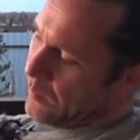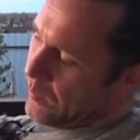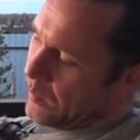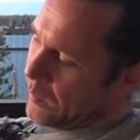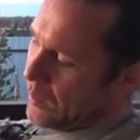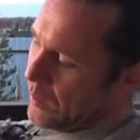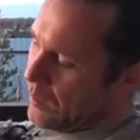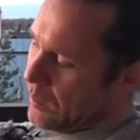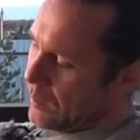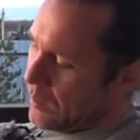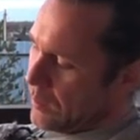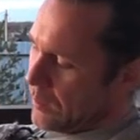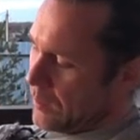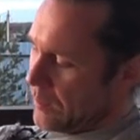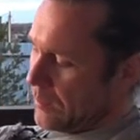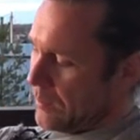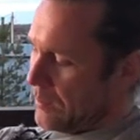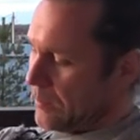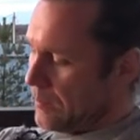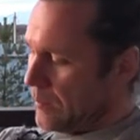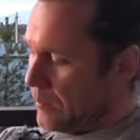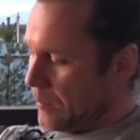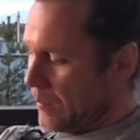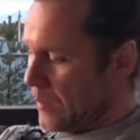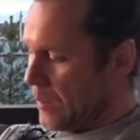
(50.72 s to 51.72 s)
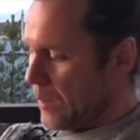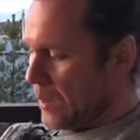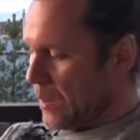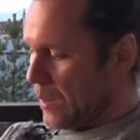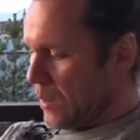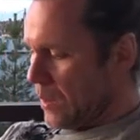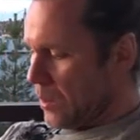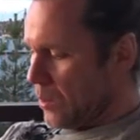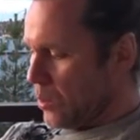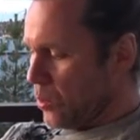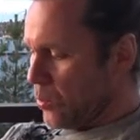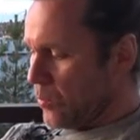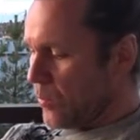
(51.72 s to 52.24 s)
Так.
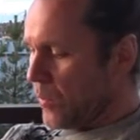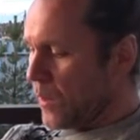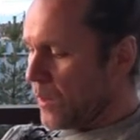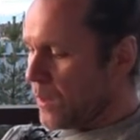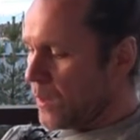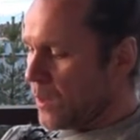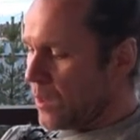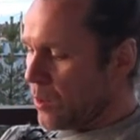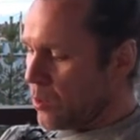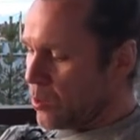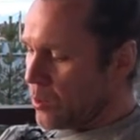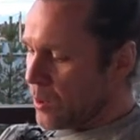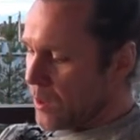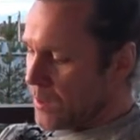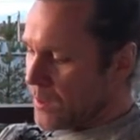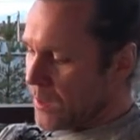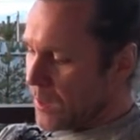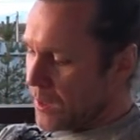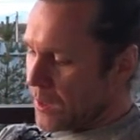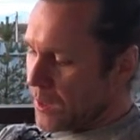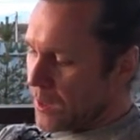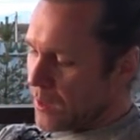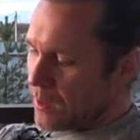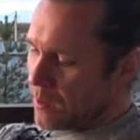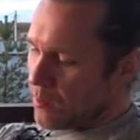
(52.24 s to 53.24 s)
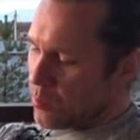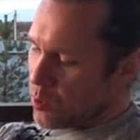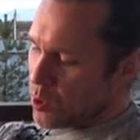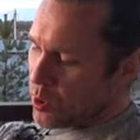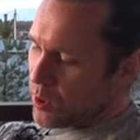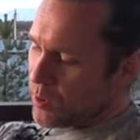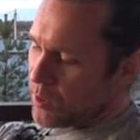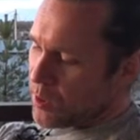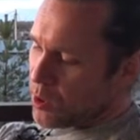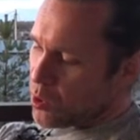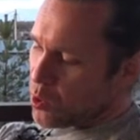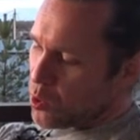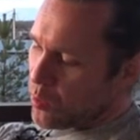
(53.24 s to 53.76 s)
Ну, фольга у нас такая
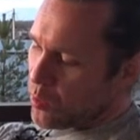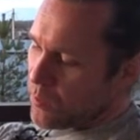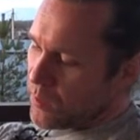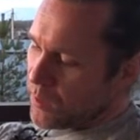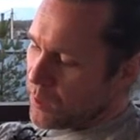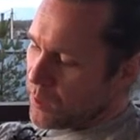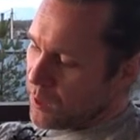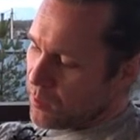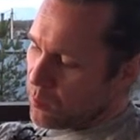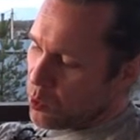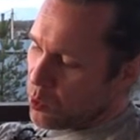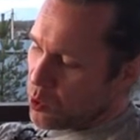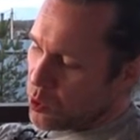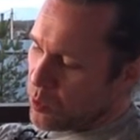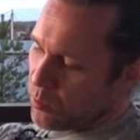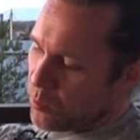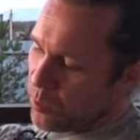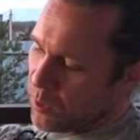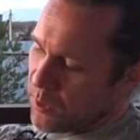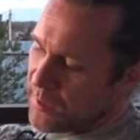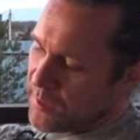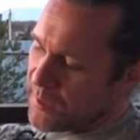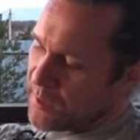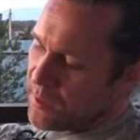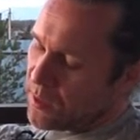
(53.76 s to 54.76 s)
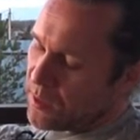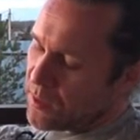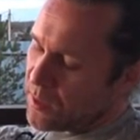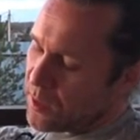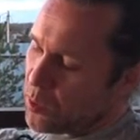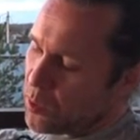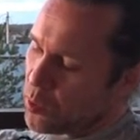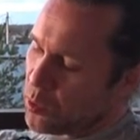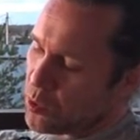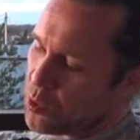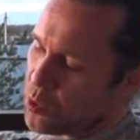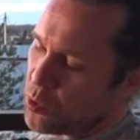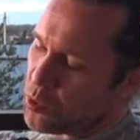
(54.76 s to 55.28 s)
немножко дешевенькая. Можно было сделать
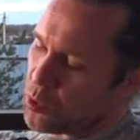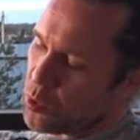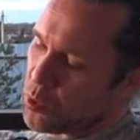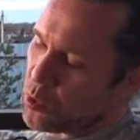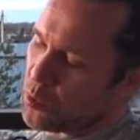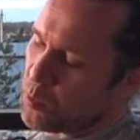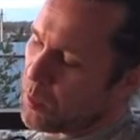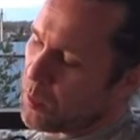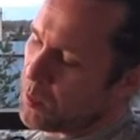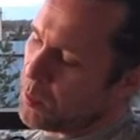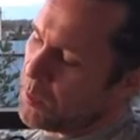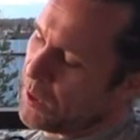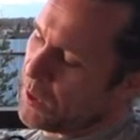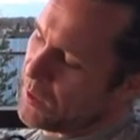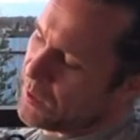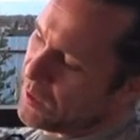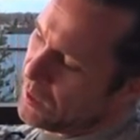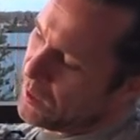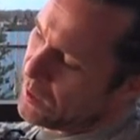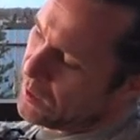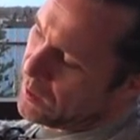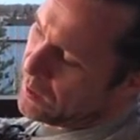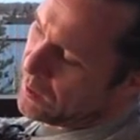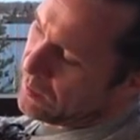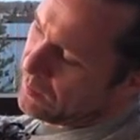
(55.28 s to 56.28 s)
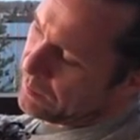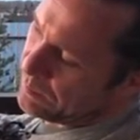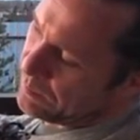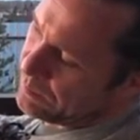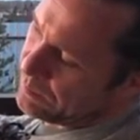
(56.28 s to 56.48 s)
ее чуть-чуть поплотнее.